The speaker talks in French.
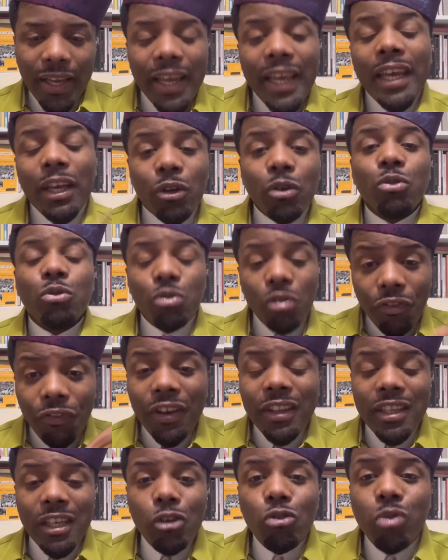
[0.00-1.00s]
Et que du
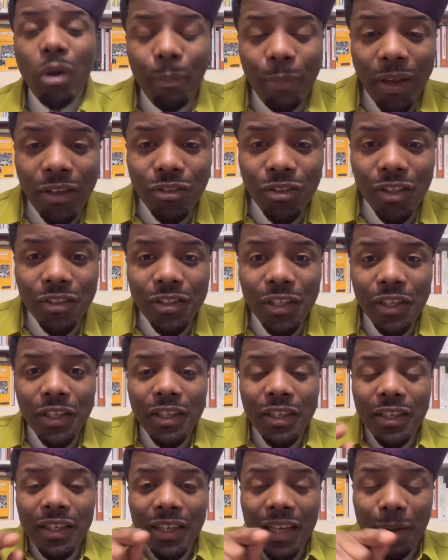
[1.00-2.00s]
fait qu'il soit personne,
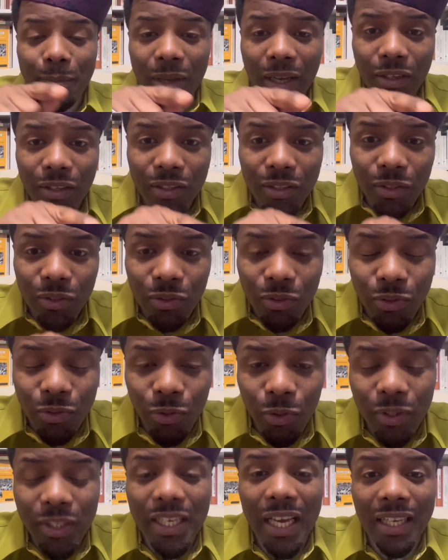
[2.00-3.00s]
eh bien, ce
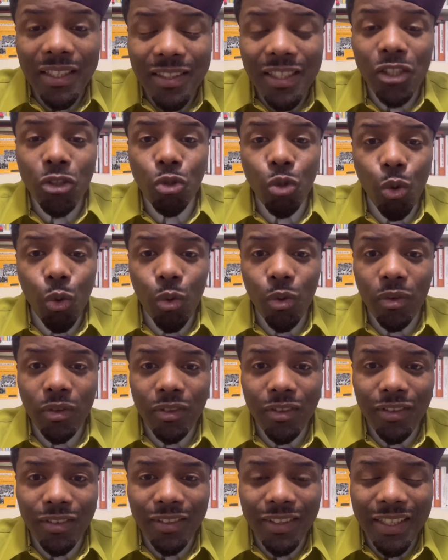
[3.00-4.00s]
qui à ses yeux
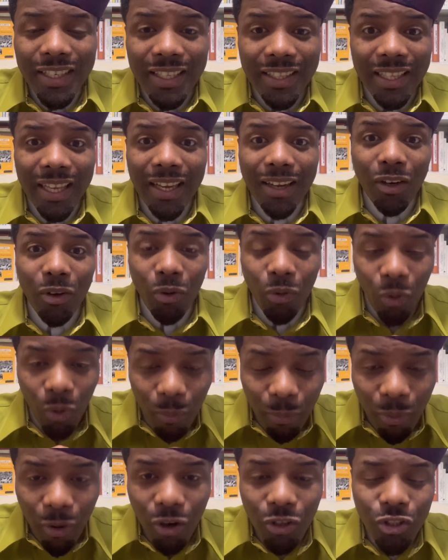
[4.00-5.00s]
est un
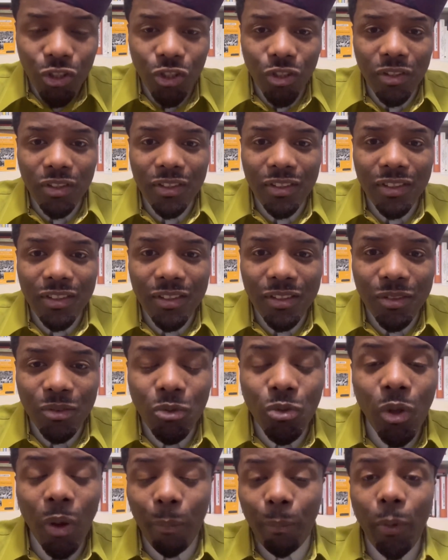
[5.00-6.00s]
reproche
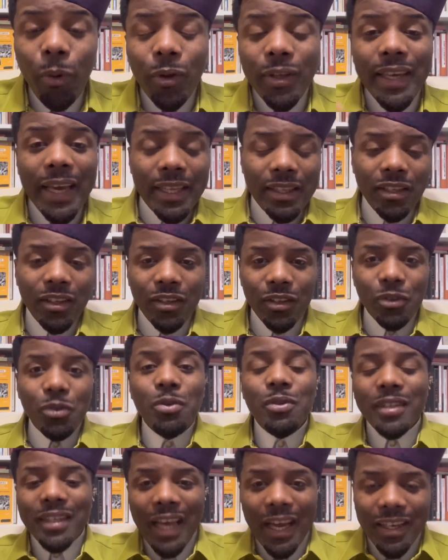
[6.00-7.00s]
ne peut qu'être
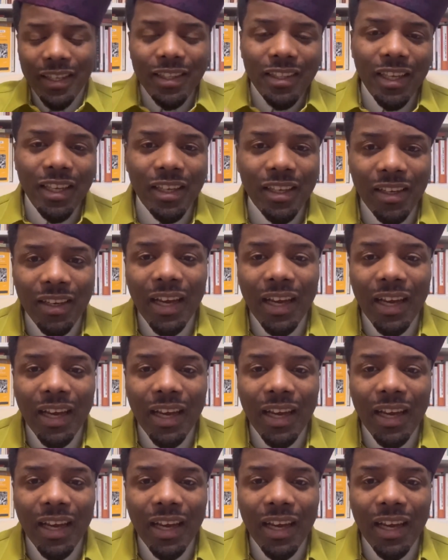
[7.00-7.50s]
une qualité